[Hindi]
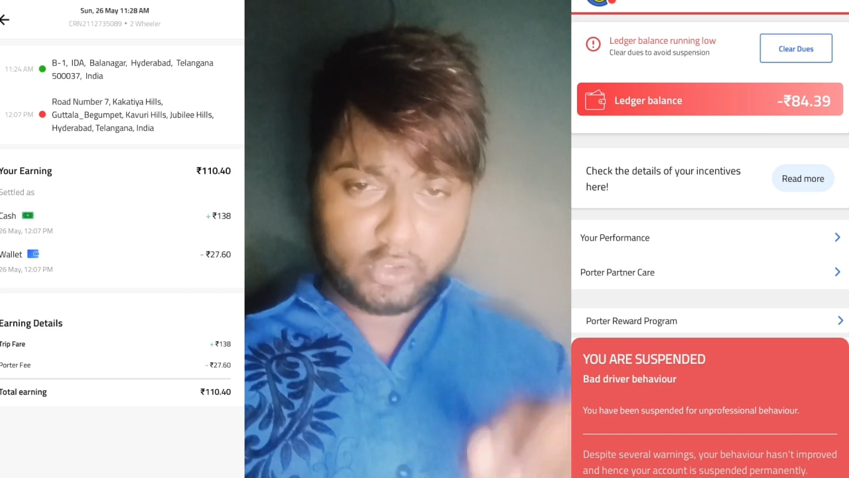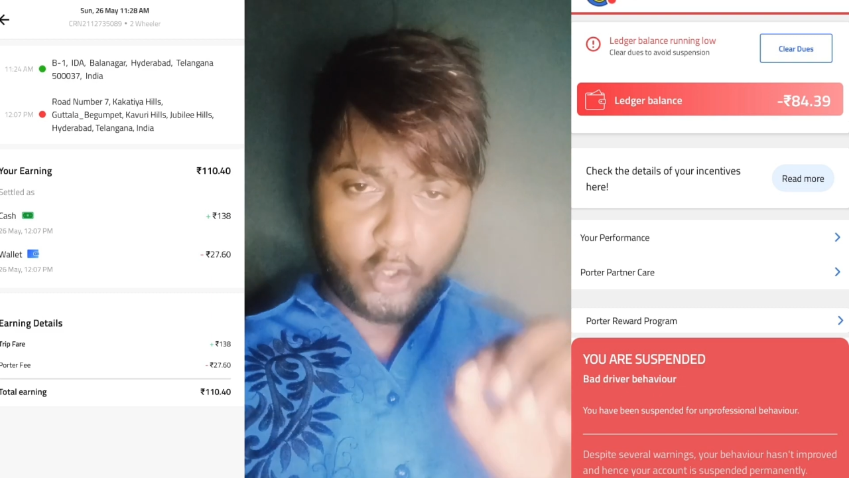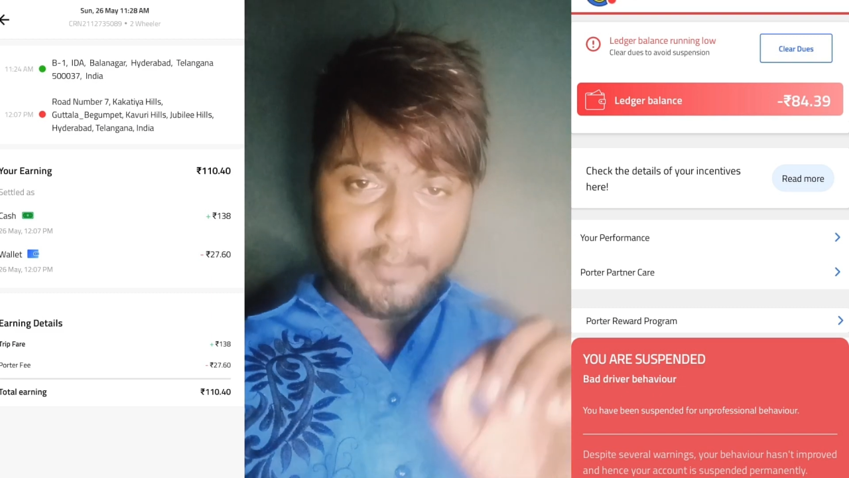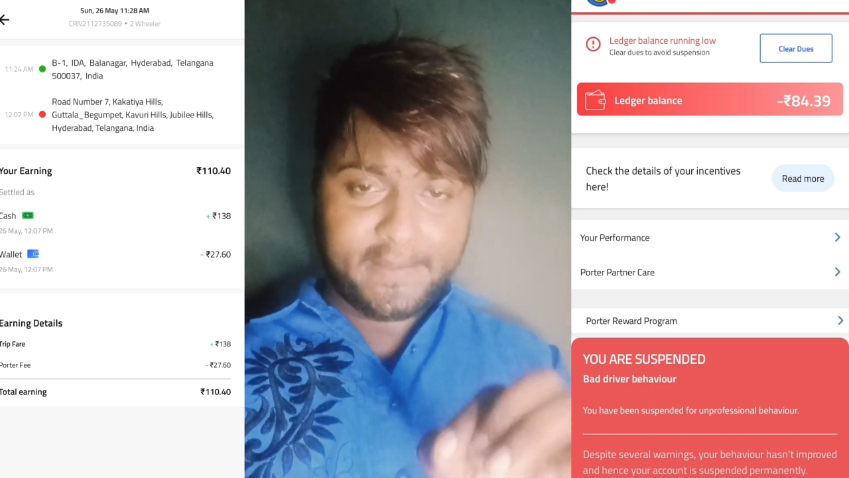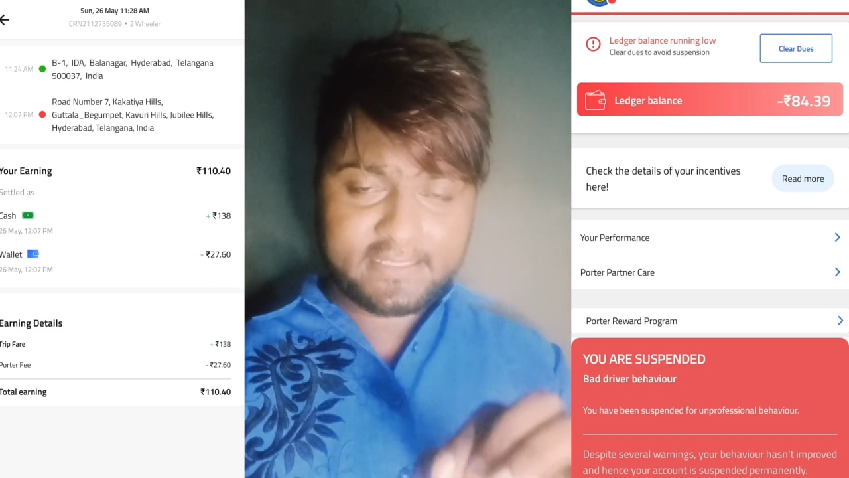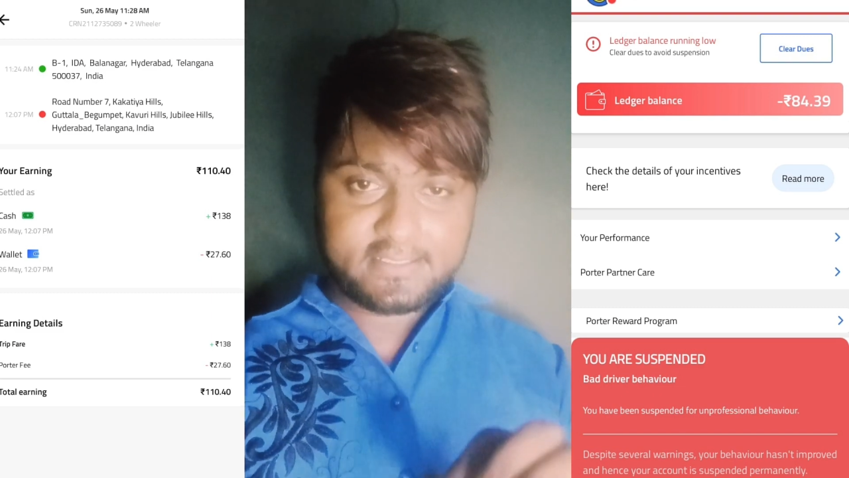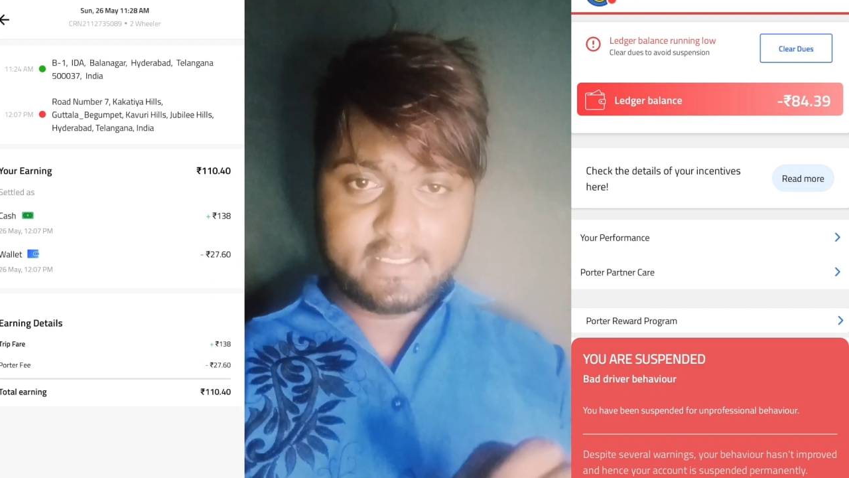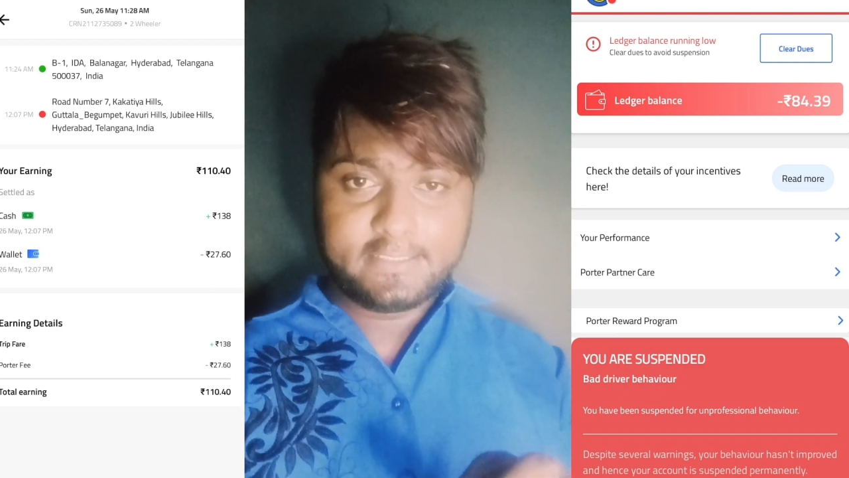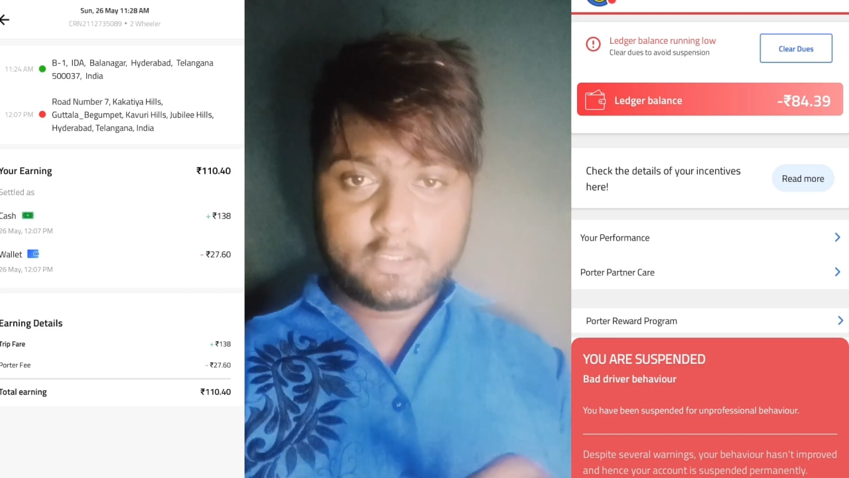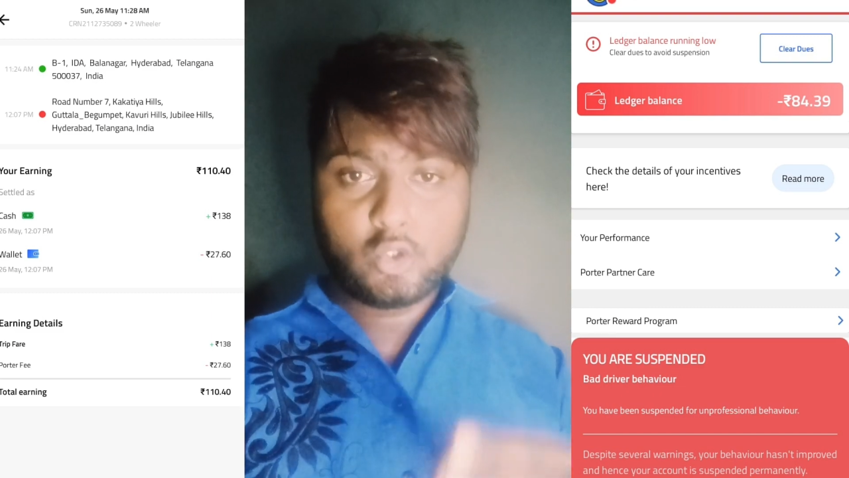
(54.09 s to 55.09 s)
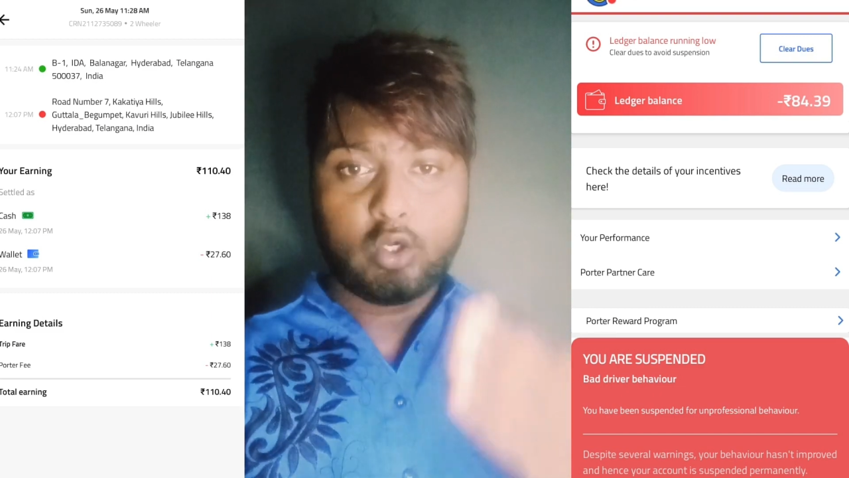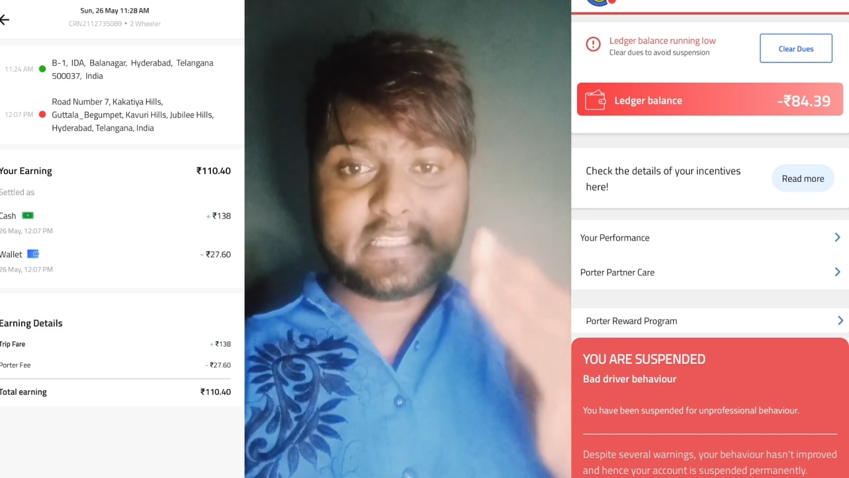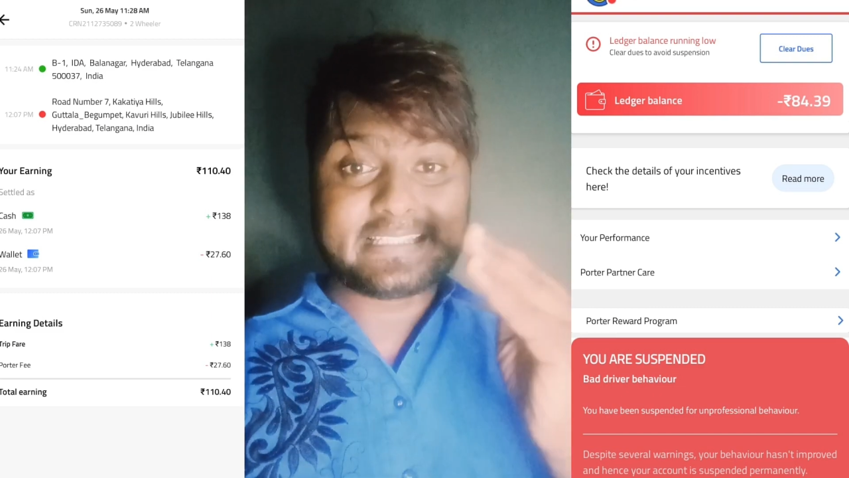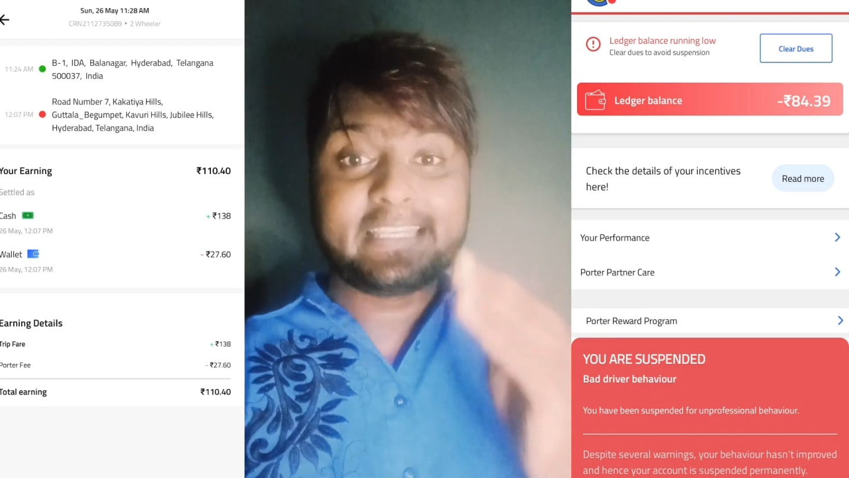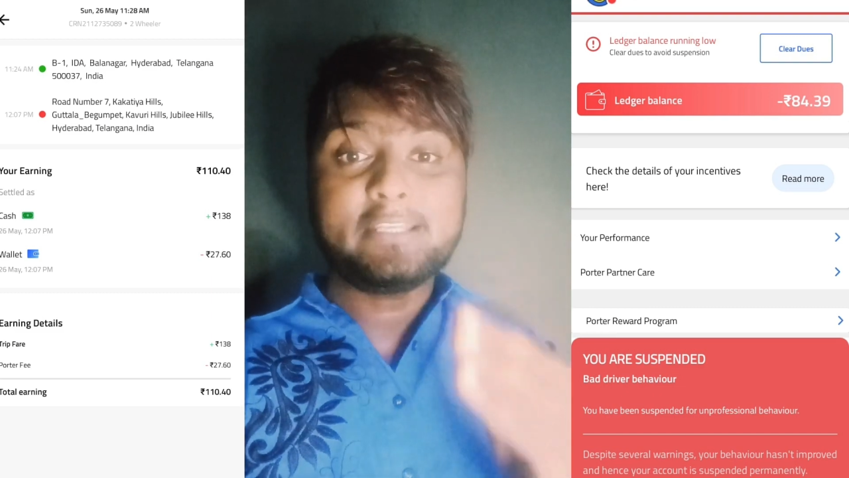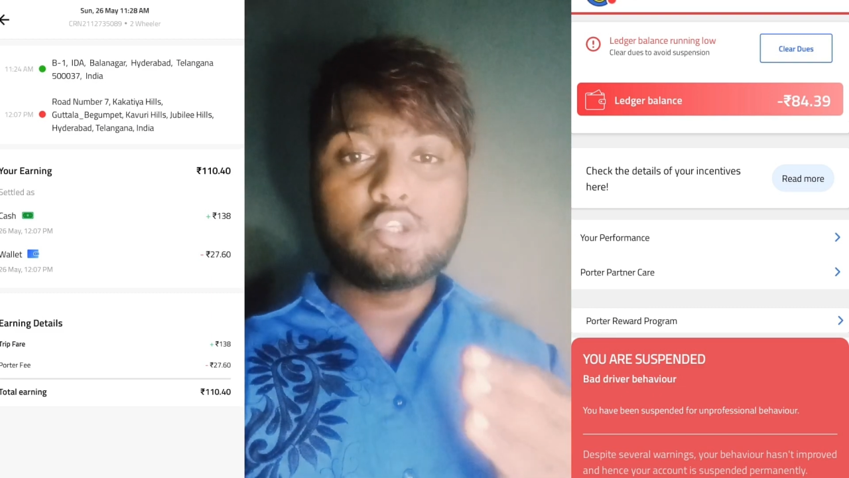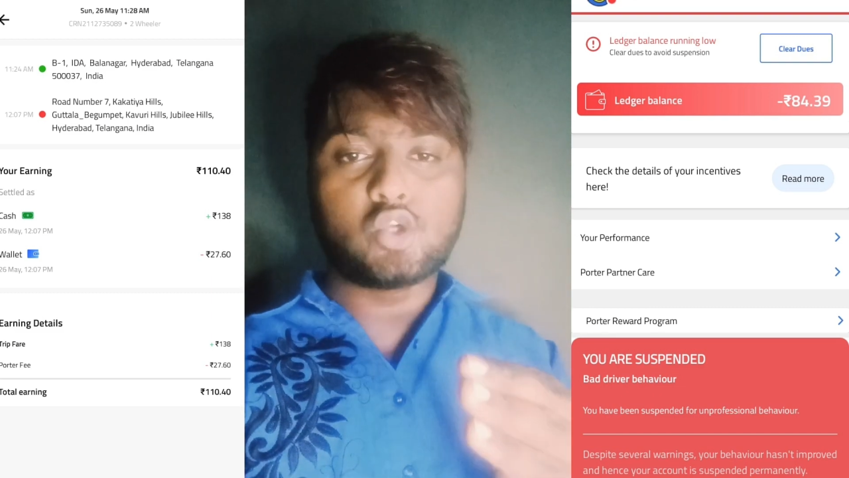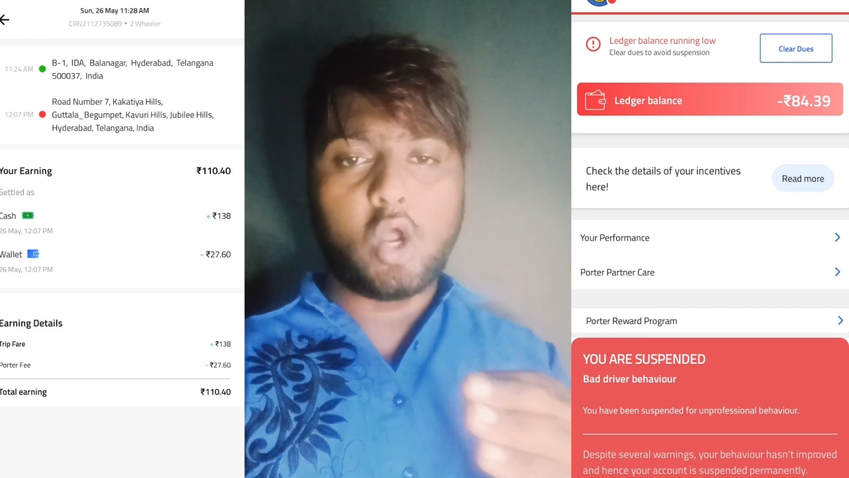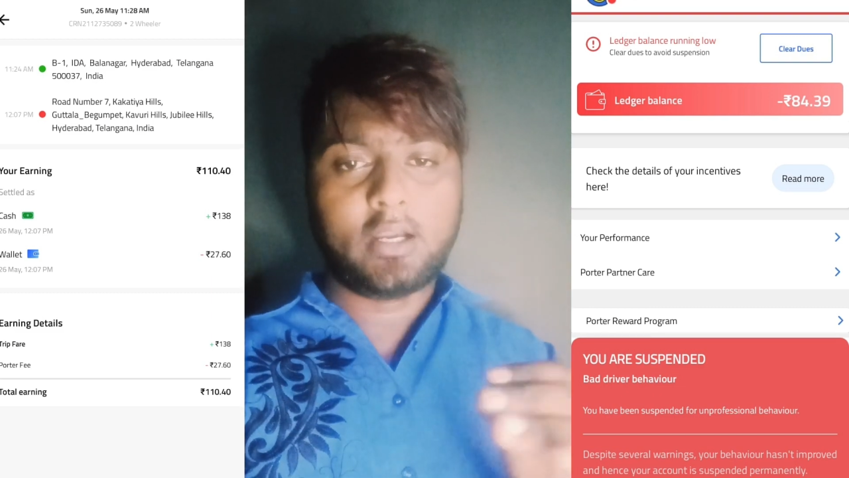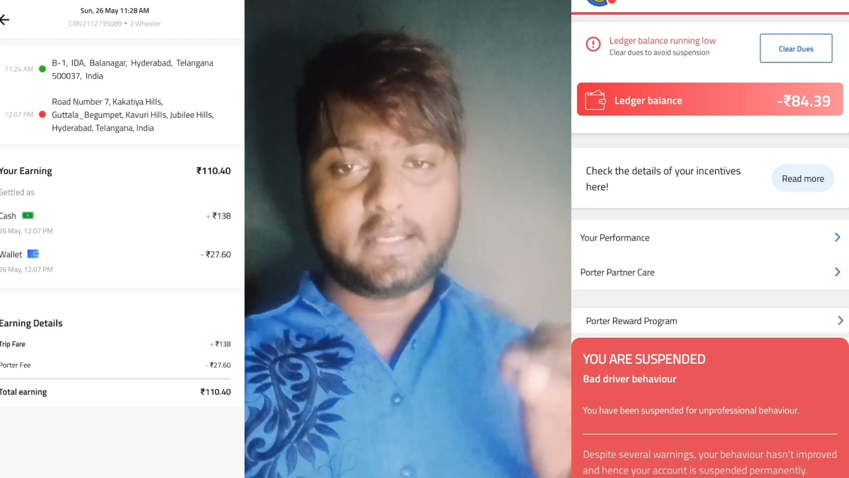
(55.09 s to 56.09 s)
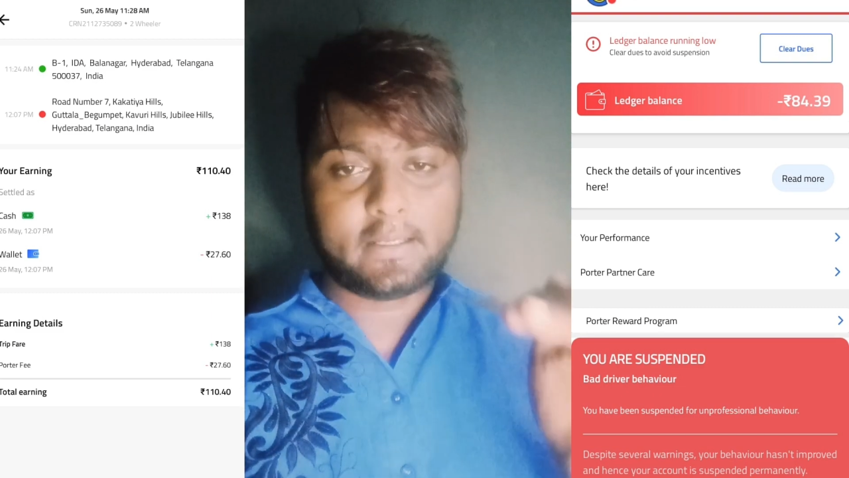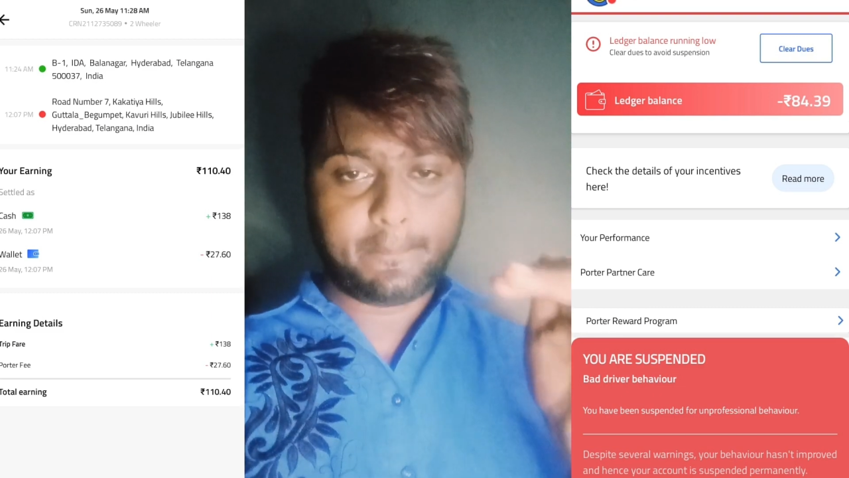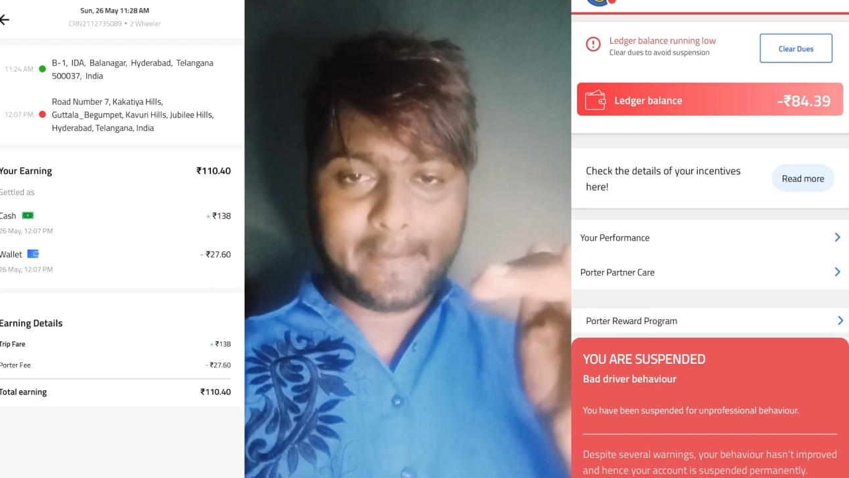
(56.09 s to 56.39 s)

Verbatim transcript: सौ रुपये एक्स्ट्रा दिए तो स्क्रीनशॉट